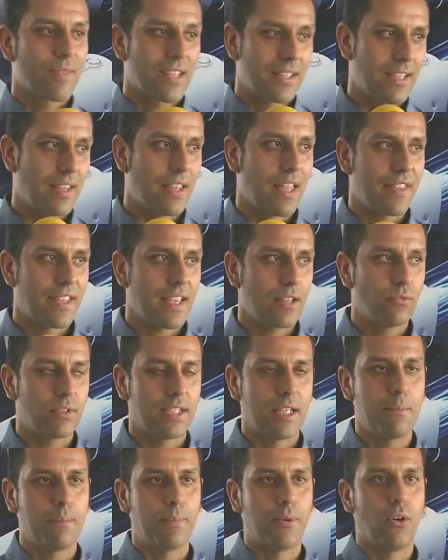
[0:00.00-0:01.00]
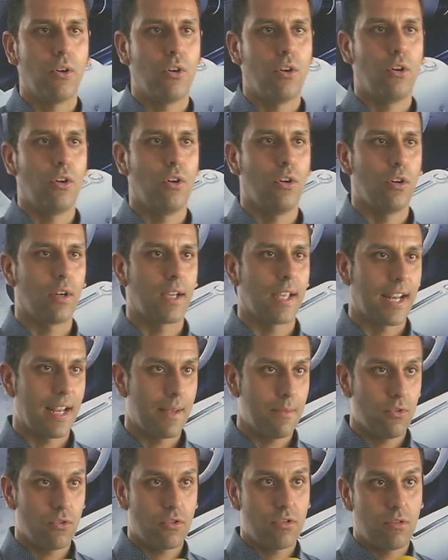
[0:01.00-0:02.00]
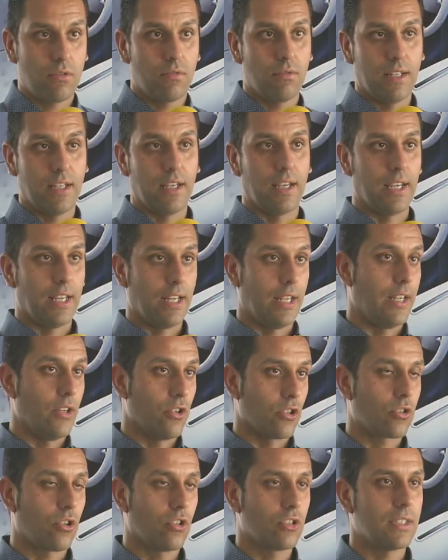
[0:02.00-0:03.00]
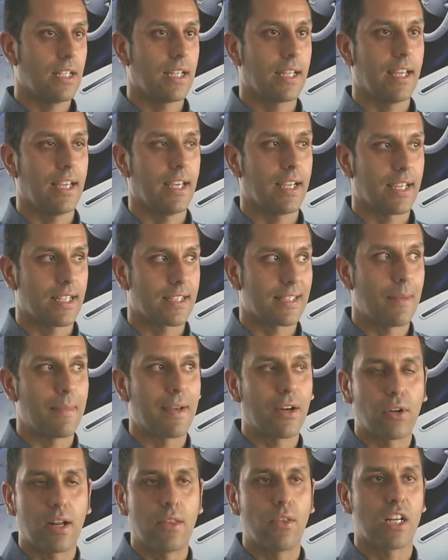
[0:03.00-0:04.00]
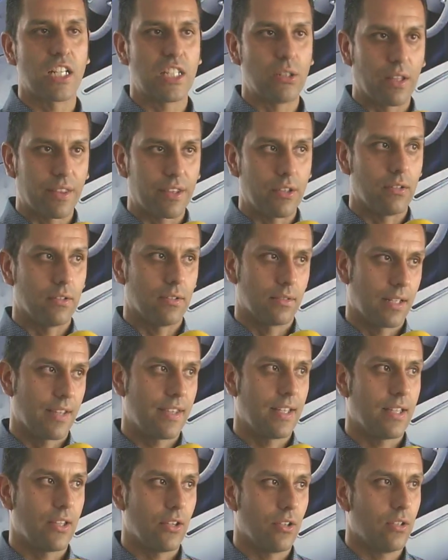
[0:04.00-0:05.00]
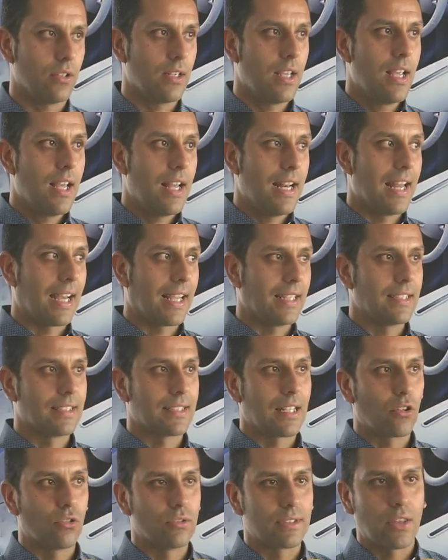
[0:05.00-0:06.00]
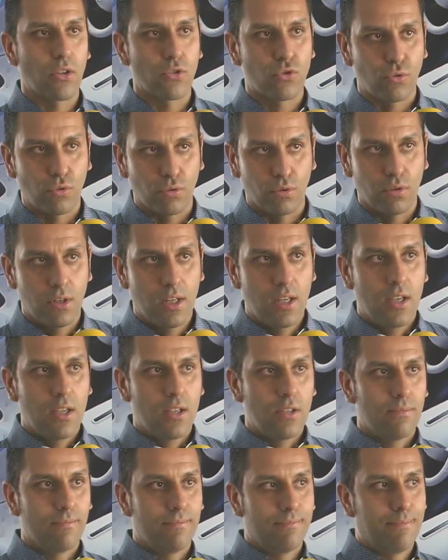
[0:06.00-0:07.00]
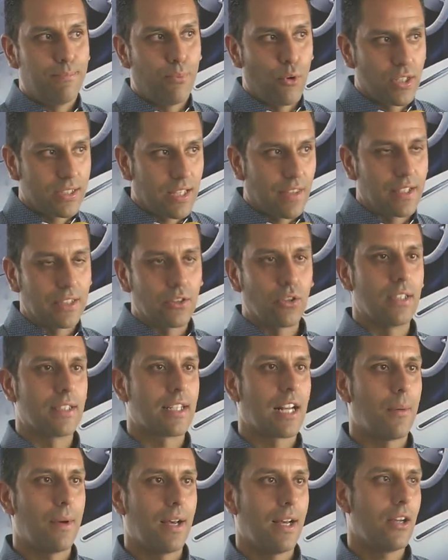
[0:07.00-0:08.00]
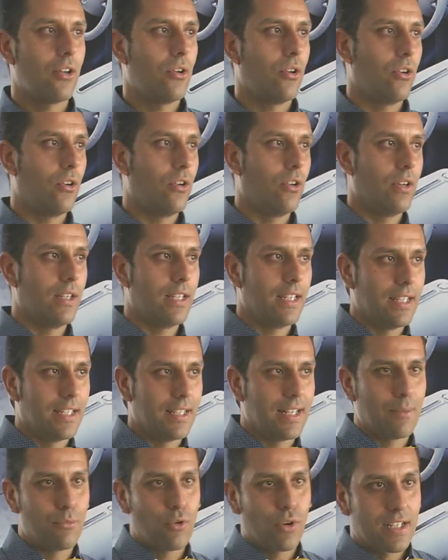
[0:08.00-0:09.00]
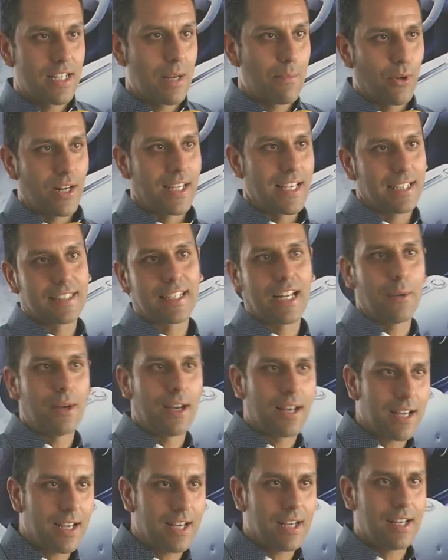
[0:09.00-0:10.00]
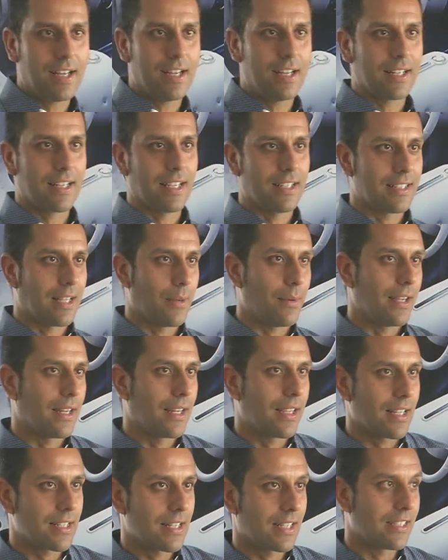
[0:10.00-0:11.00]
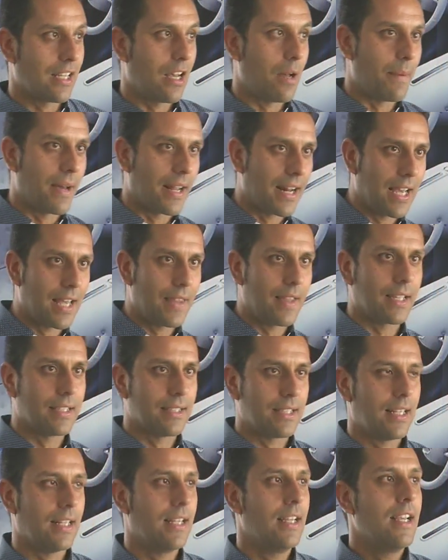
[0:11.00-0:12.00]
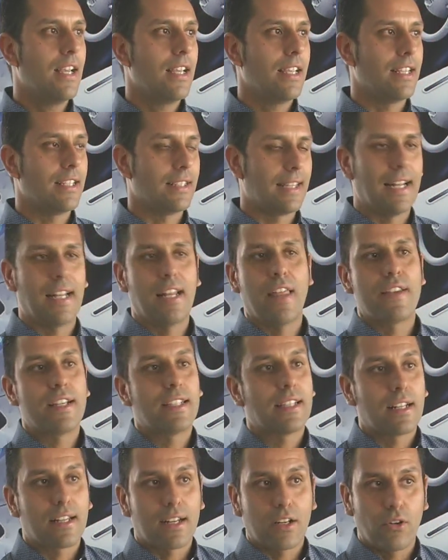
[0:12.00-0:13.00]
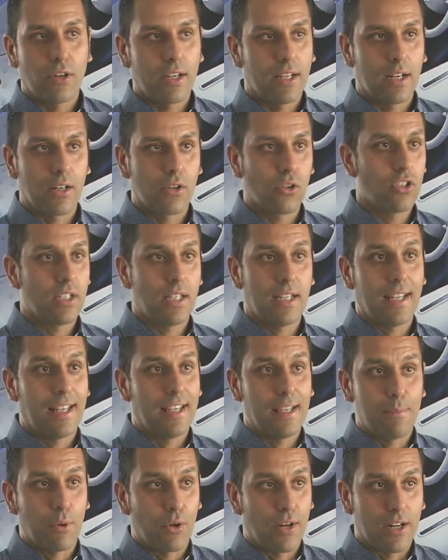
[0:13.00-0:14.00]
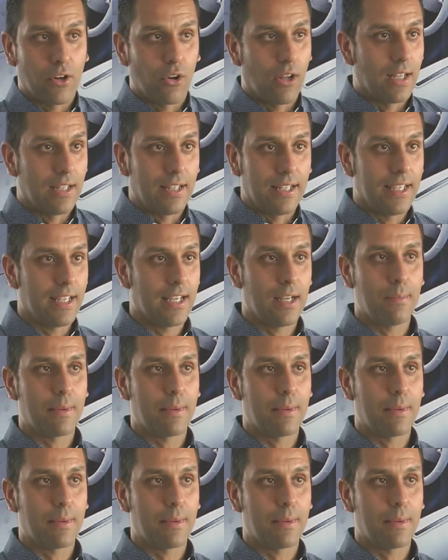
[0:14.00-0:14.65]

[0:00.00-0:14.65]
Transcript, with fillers: Desde hace ya un tiempo creemos y, nos consta que, que, está mejorando la situación. Gracias a Dios la gente está encontrando su, puestecito de trabajo, eh, la mujer se pone ya a trabajar, que estaba en casa, estaba parada, qué tal, y necesitan recoger el coche y ponerlo al día